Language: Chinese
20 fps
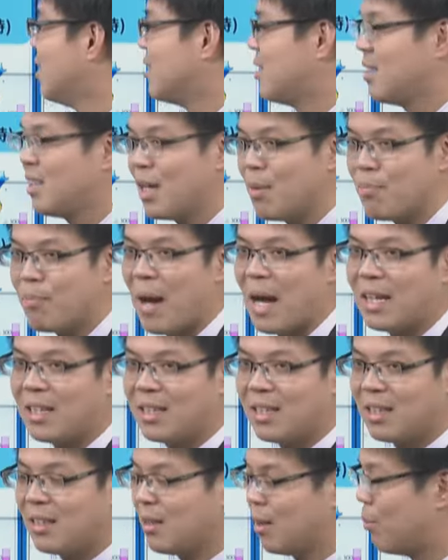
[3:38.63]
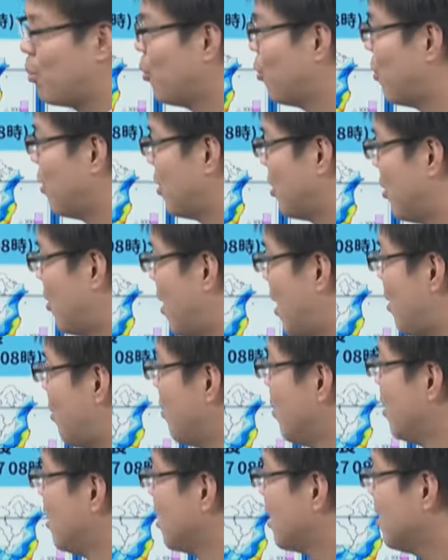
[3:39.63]
今天白天的部分的话，
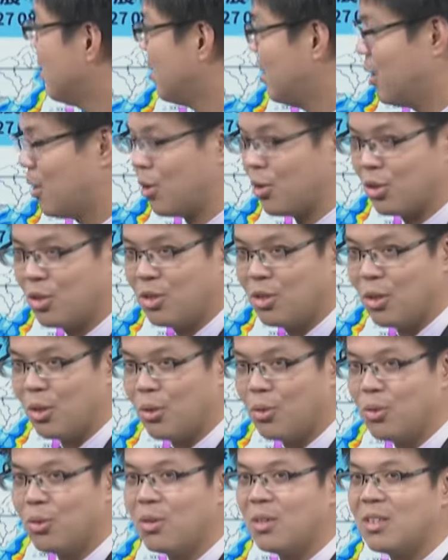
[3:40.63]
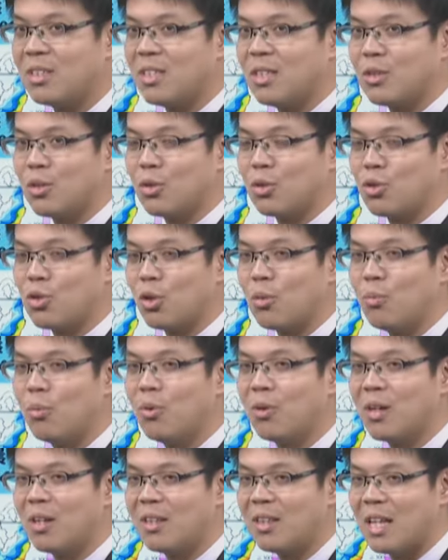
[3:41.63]
各地都是有雨，其中中
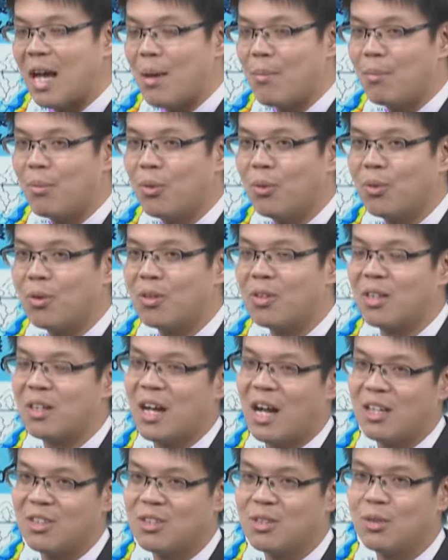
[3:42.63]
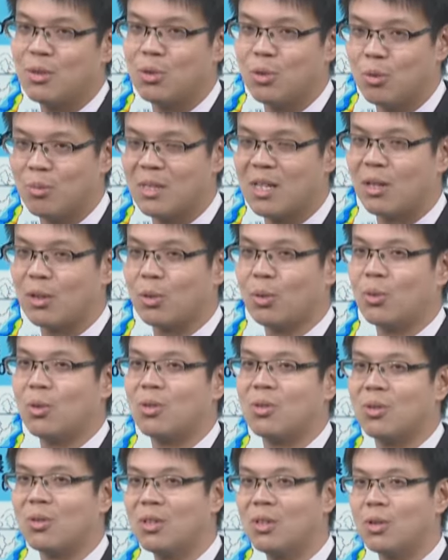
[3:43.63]
部跟南部还是雨比较
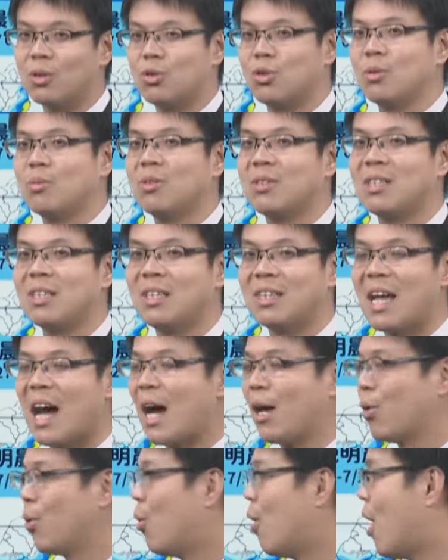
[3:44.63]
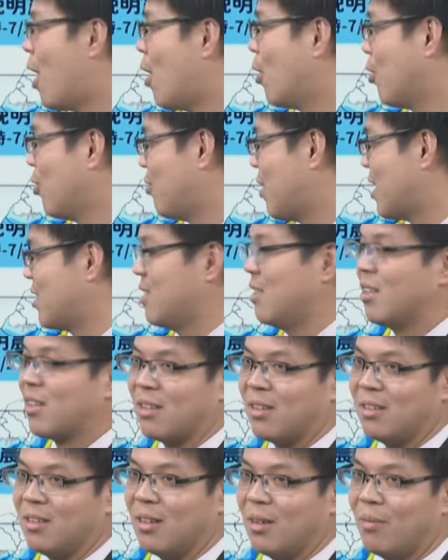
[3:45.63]
多，容易有局部性大雨或豪雨发生的
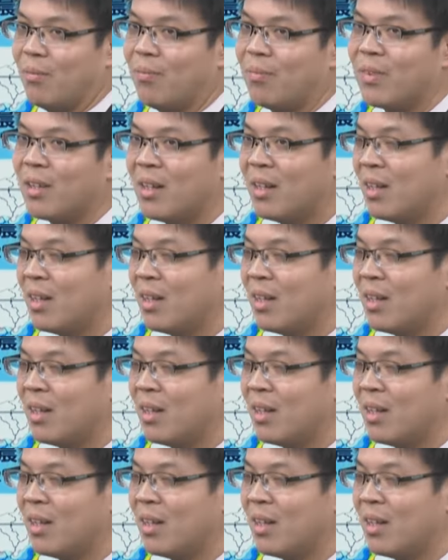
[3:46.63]
可能。